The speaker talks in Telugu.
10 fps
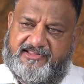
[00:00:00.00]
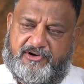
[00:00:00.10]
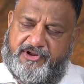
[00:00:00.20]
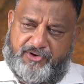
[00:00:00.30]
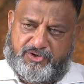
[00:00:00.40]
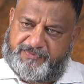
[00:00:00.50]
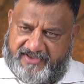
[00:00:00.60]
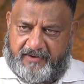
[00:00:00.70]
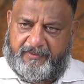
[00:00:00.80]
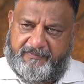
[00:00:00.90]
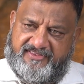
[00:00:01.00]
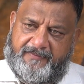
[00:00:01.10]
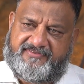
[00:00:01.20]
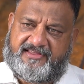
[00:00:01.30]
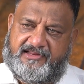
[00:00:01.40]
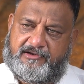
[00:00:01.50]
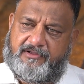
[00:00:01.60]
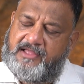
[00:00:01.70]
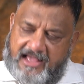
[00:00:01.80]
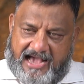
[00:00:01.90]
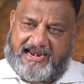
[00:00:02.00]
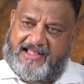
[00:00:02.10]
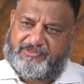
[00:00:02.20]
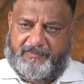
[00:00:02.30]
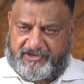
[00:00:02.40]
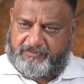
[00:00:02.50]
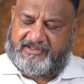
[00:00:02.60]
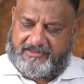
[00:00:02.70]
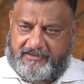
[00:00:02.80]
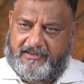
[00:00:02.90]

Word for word: సన్నిధిలోని ఇంకో స్పీకర్ ఇప్పుడు బీజేపీ సన్నిధిలో ఆ నాన్నతో పాటు మా